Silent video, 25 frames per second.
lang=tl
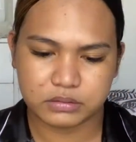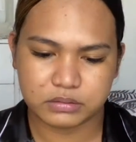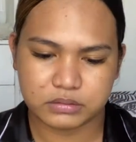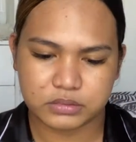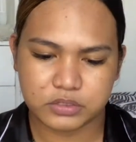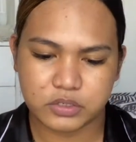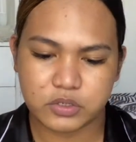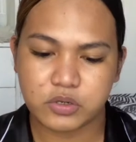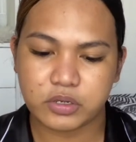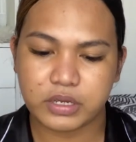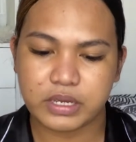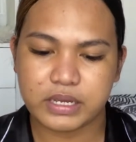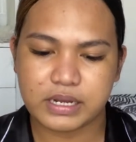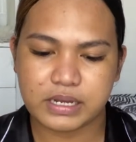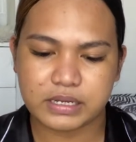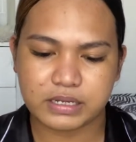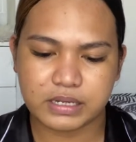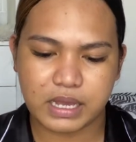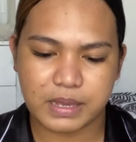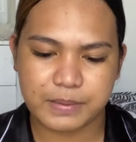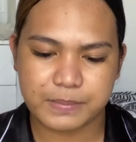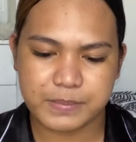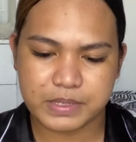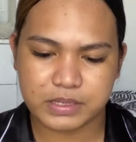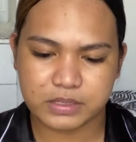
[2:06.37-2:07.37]
So yung
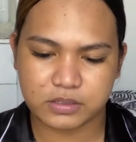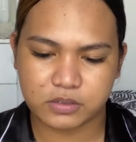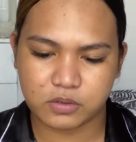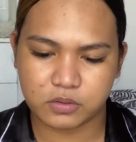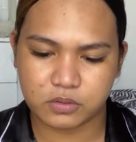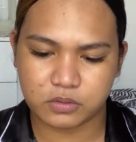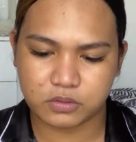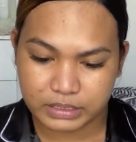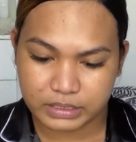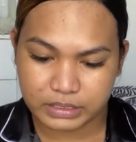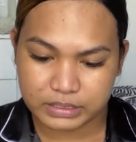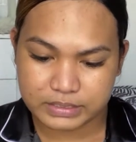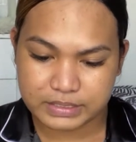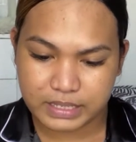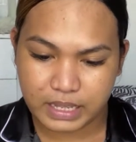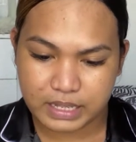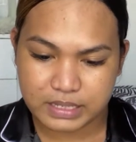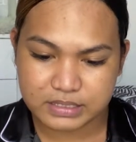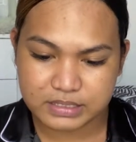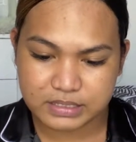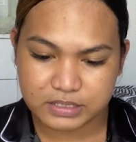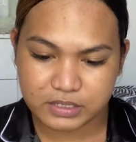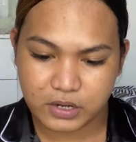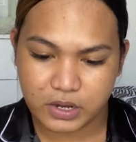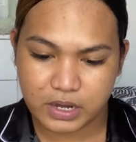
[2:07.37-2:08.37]
ginagamit kong
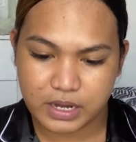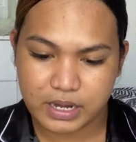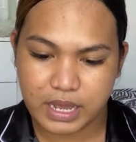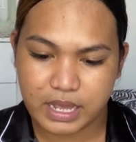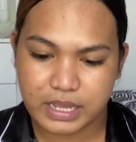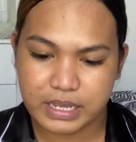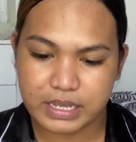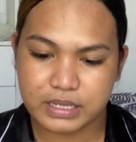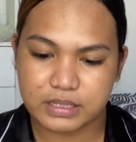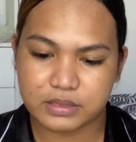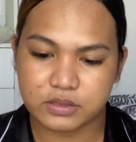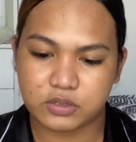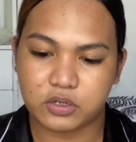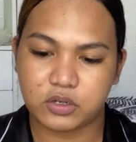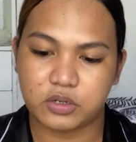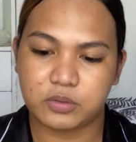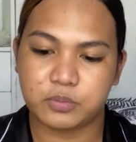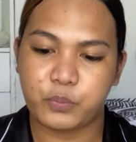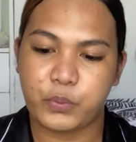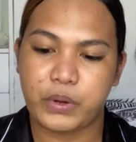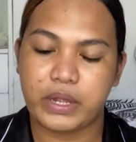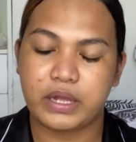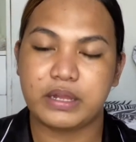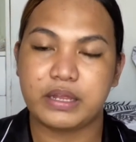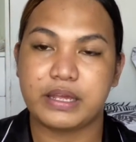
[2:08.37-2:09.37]
sunscreen ay itong
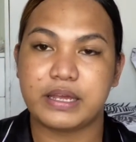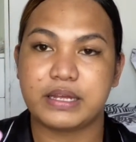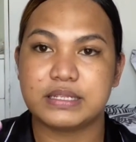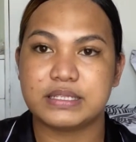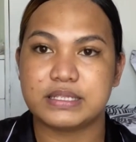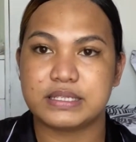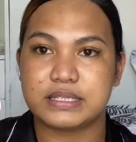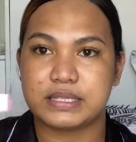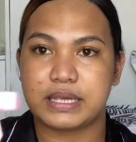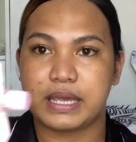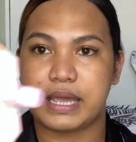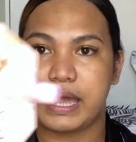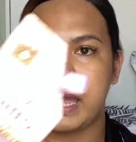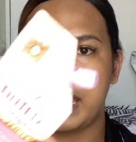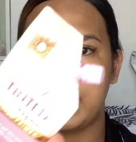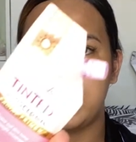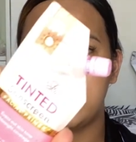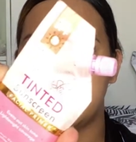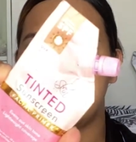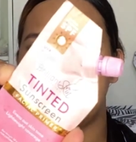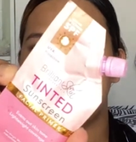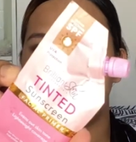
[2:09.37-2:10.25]
Brilliant Skin.